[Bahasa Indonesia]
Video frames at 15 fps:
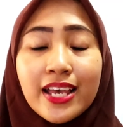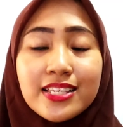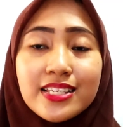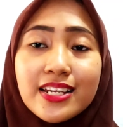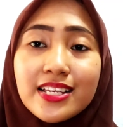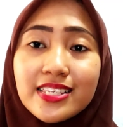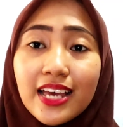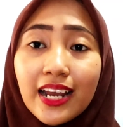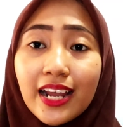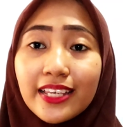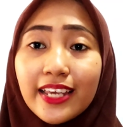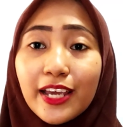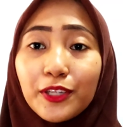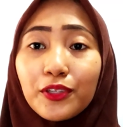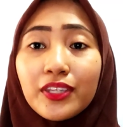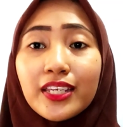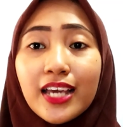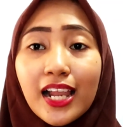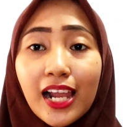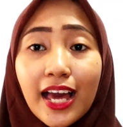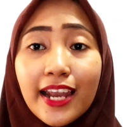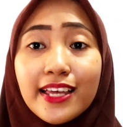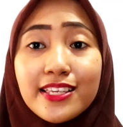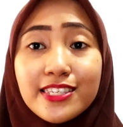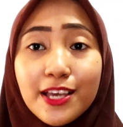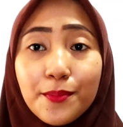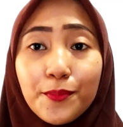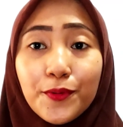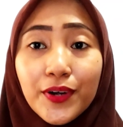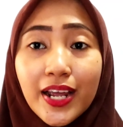Jadi caranya itu tinggal kalian
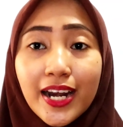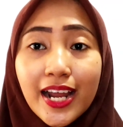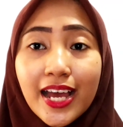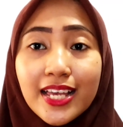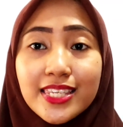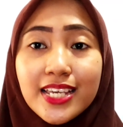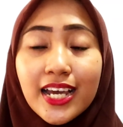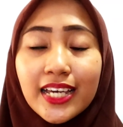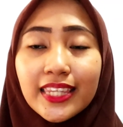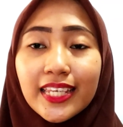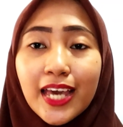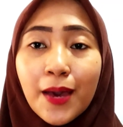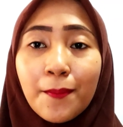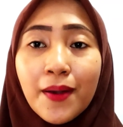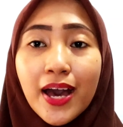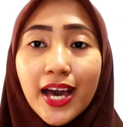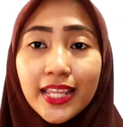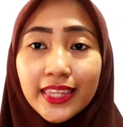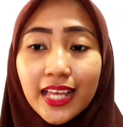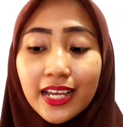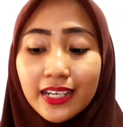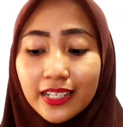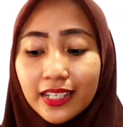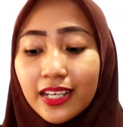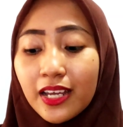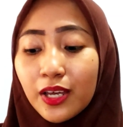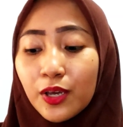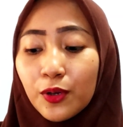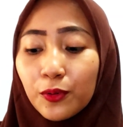campurkan aja ketiga bahan tadi.